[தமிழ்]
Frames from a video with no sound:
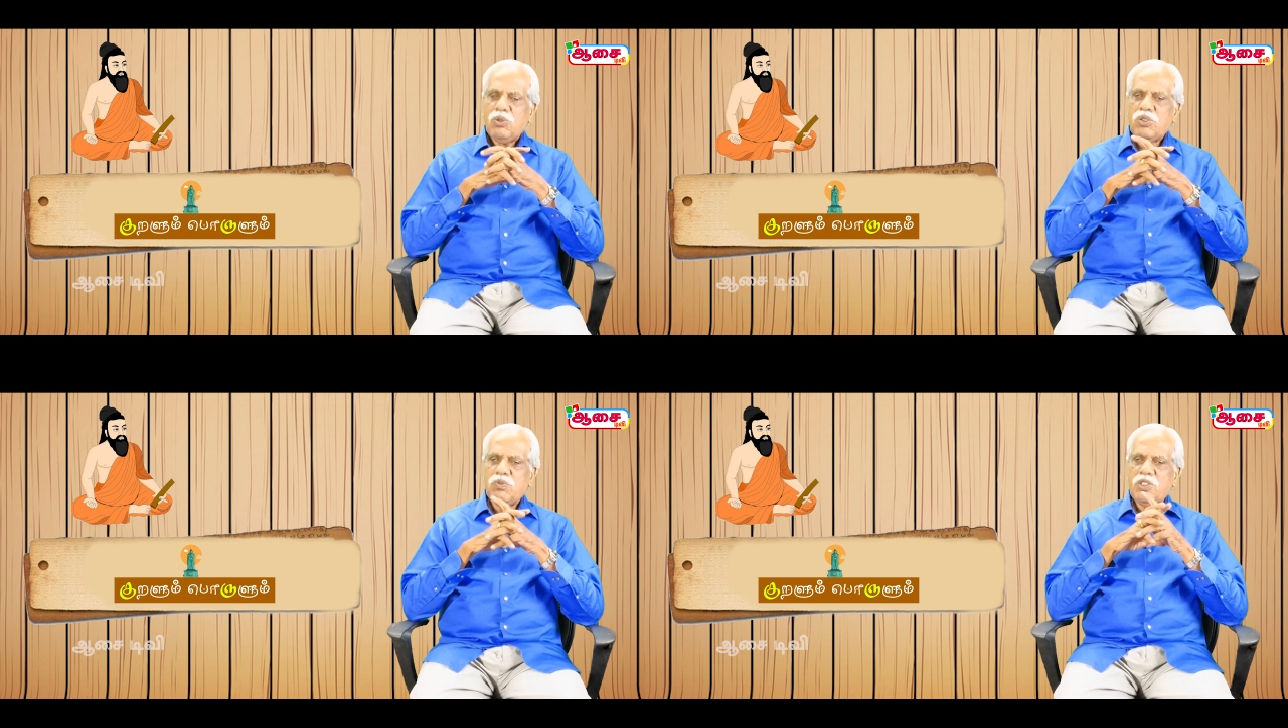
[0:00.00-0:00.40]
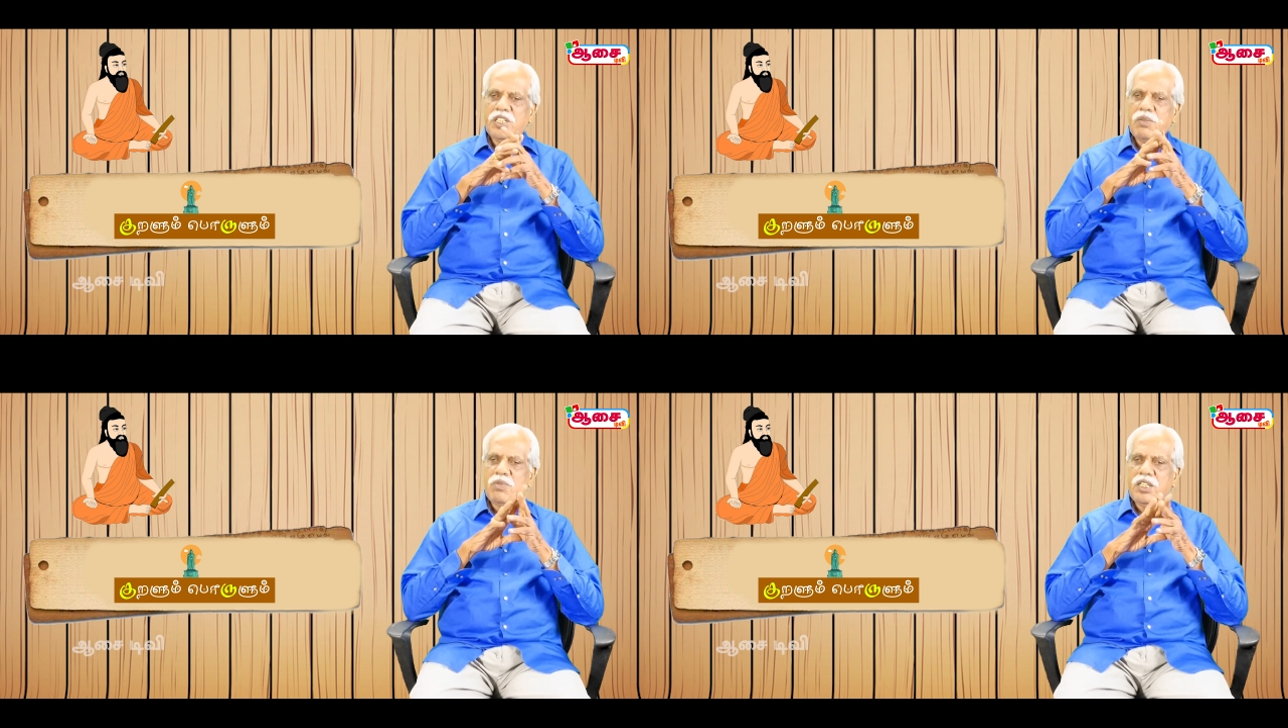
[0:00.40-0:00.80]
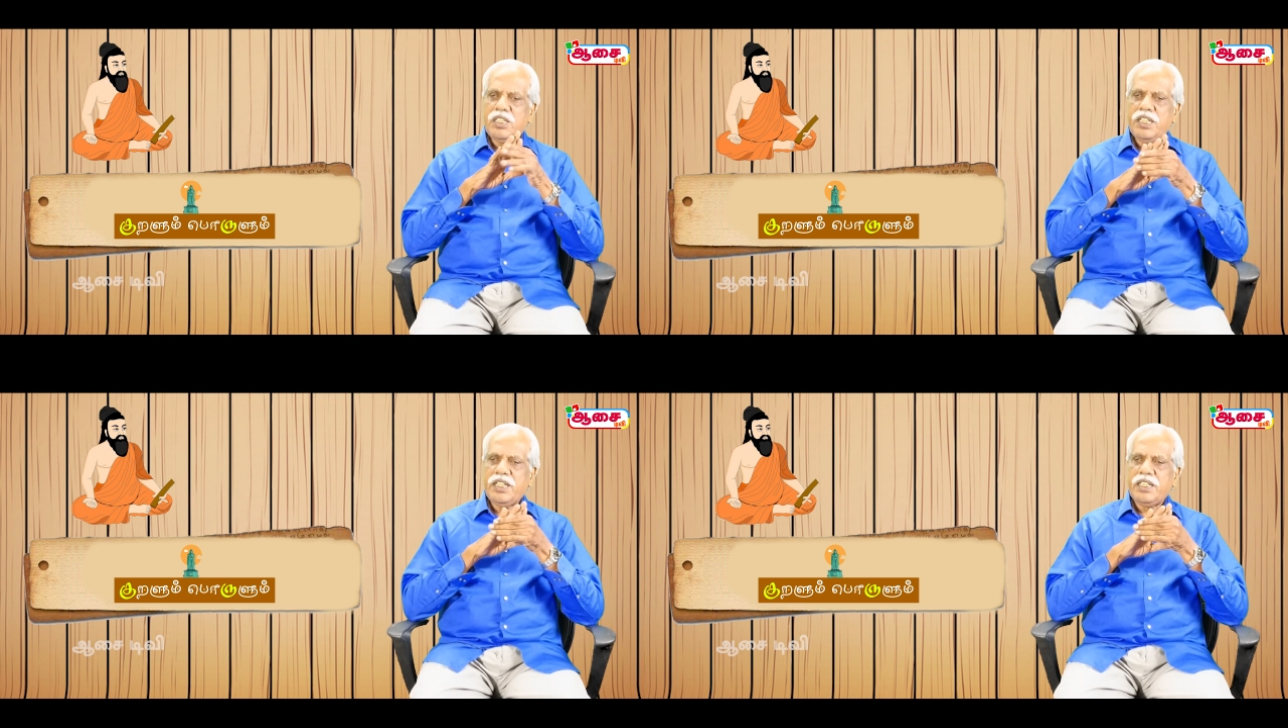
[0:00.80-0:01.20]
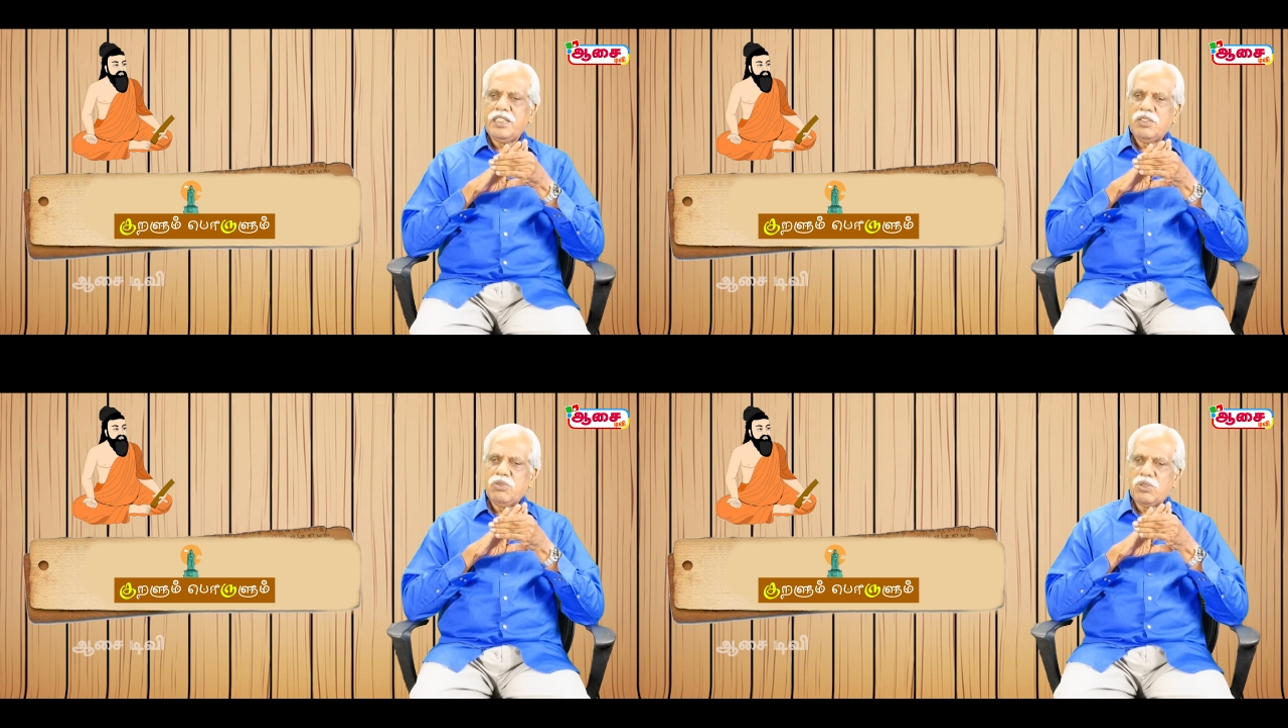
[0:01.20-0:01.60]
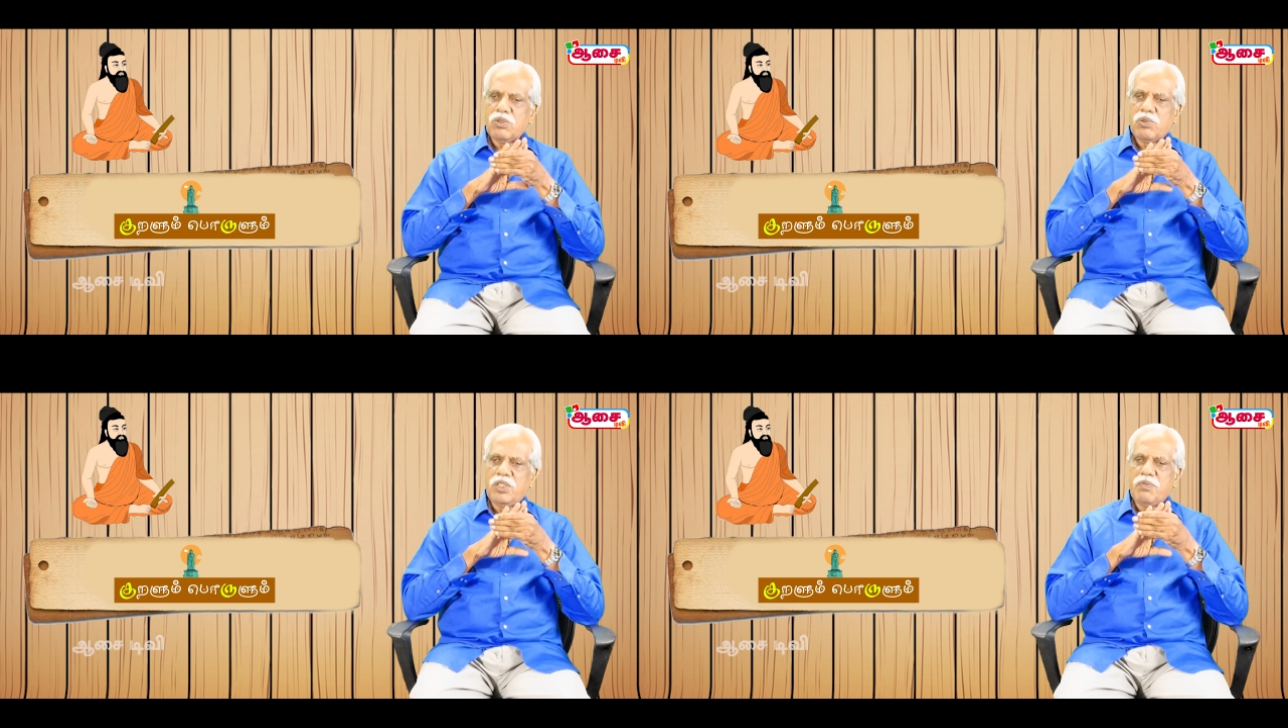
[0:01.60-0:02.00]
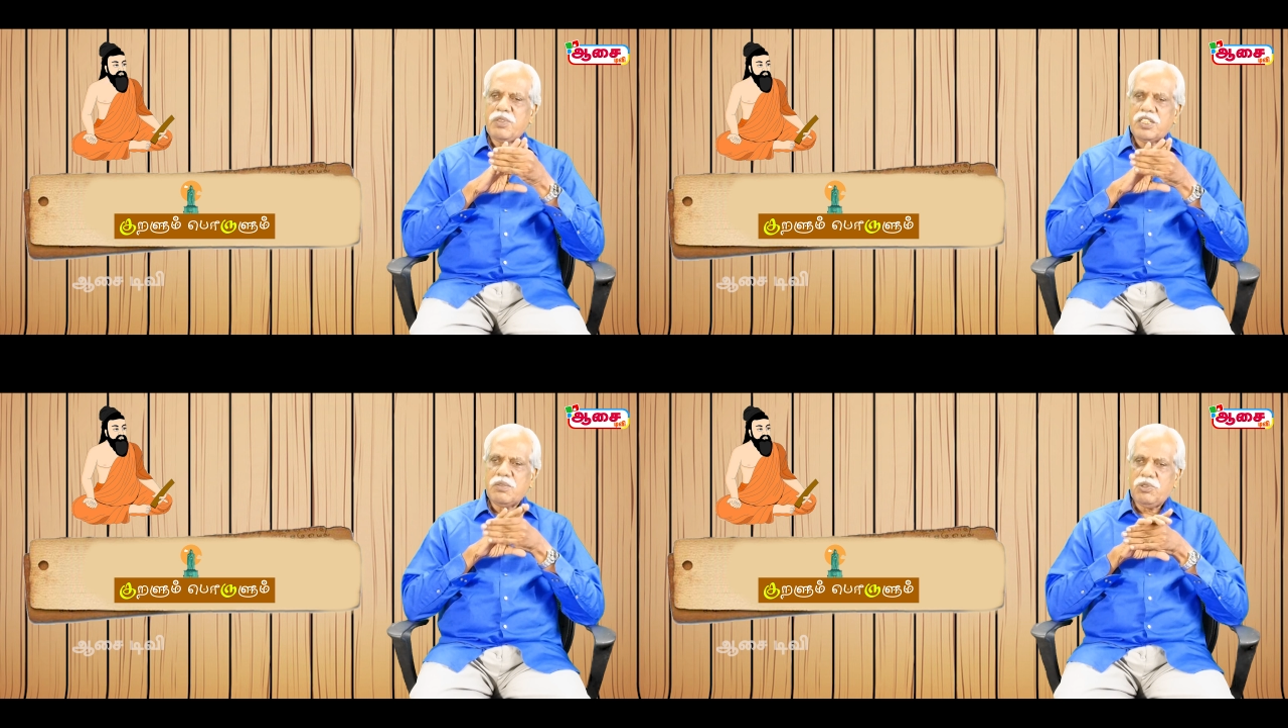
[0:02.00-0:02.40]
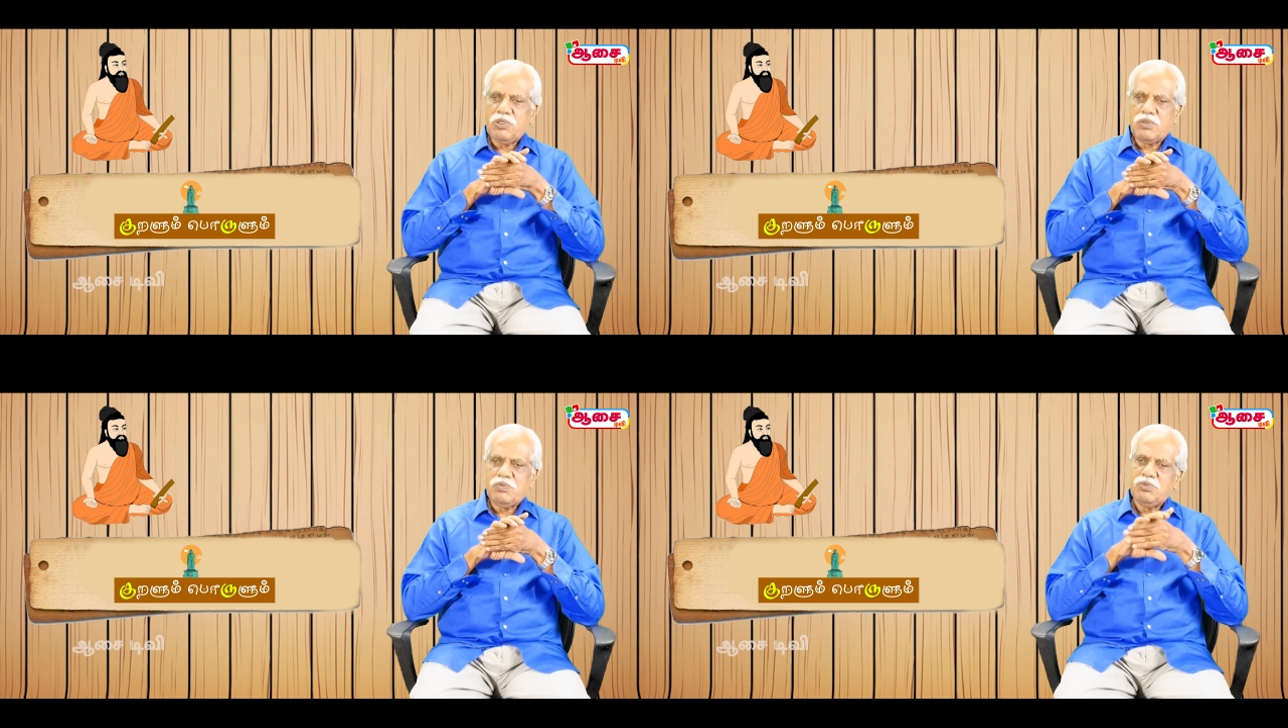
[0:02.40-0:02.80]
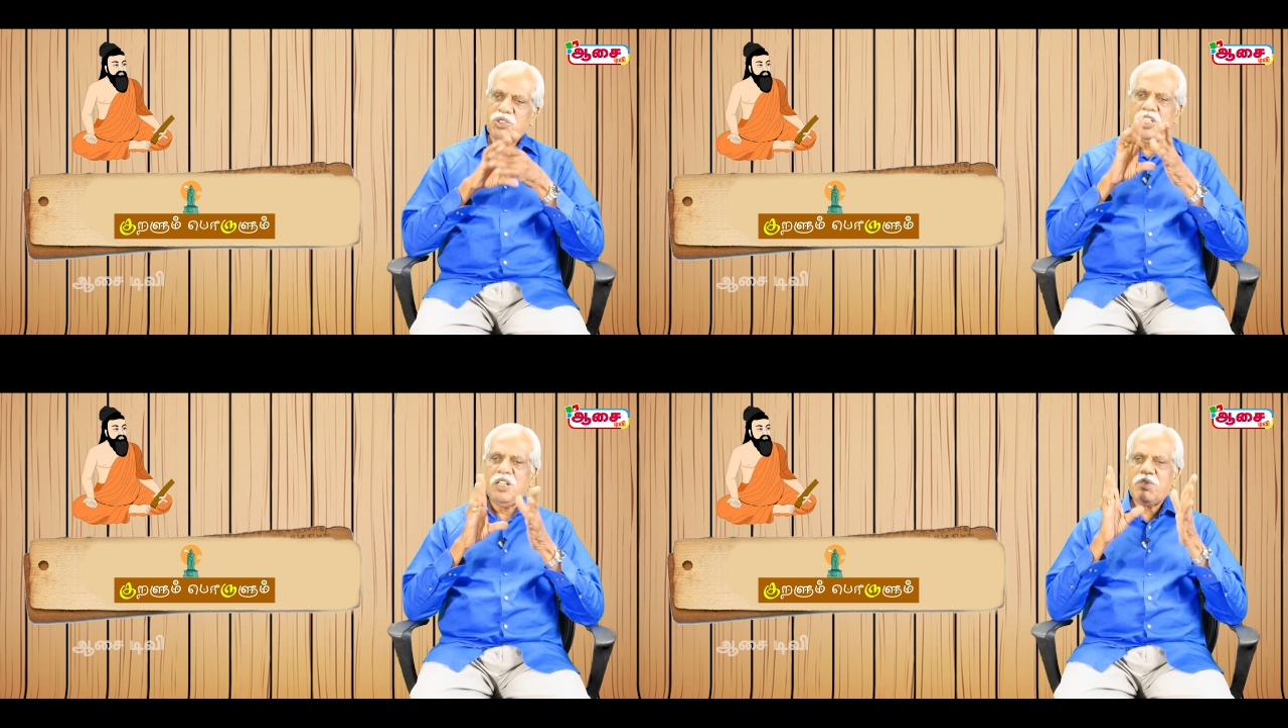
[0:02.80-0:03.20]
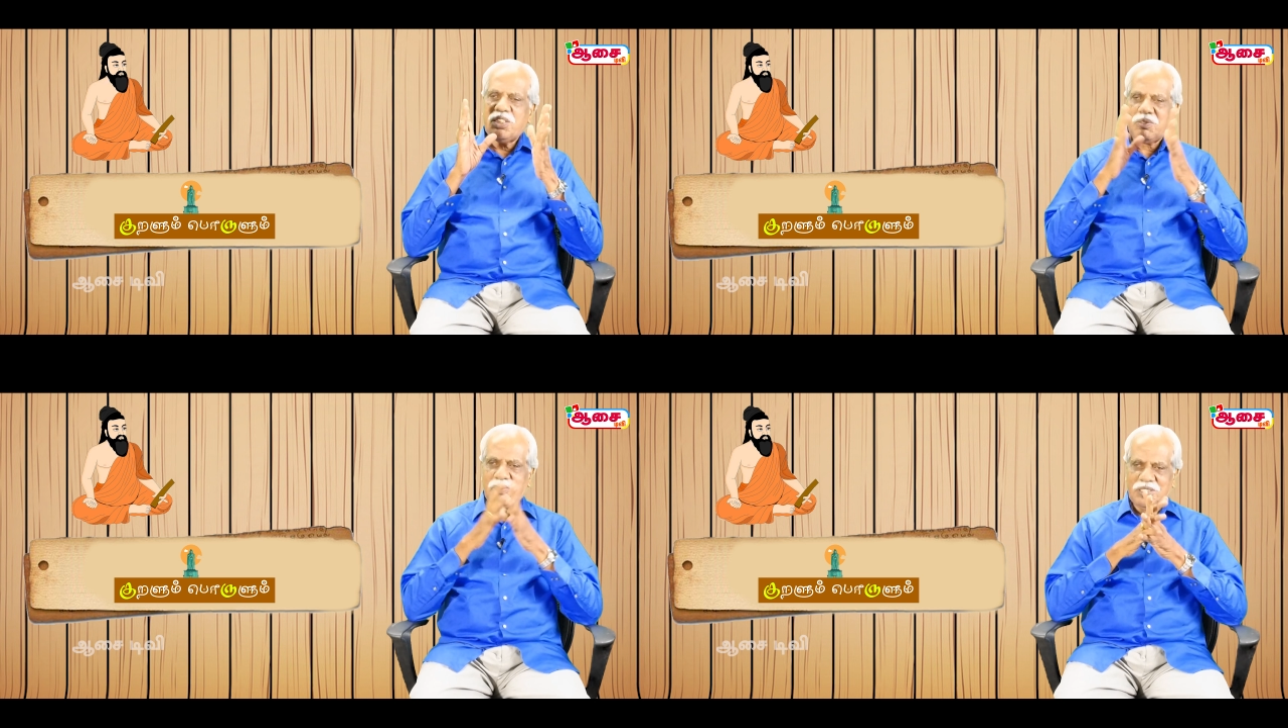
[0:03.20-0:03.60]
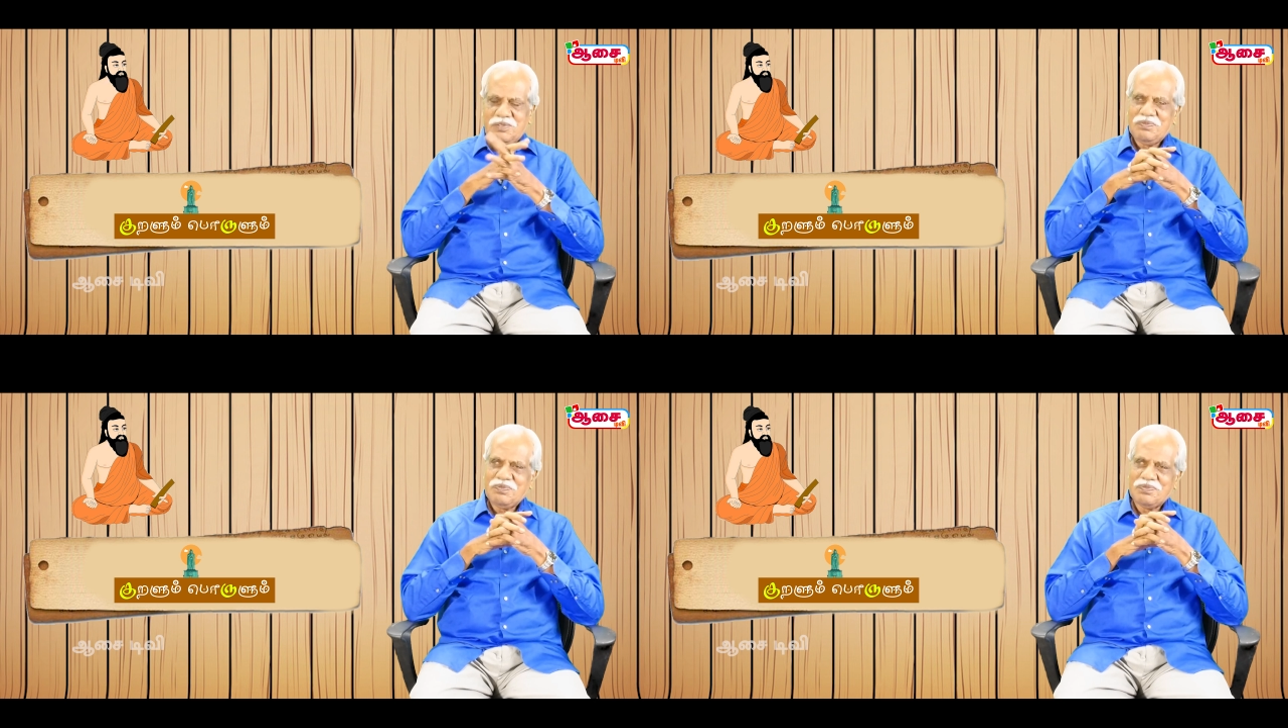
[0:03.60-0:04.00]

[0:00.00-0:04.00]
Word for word: ஒரு முக்கியமான ஒரு குரலை பார்க்க போகிறோம் முக்கியமான குரல்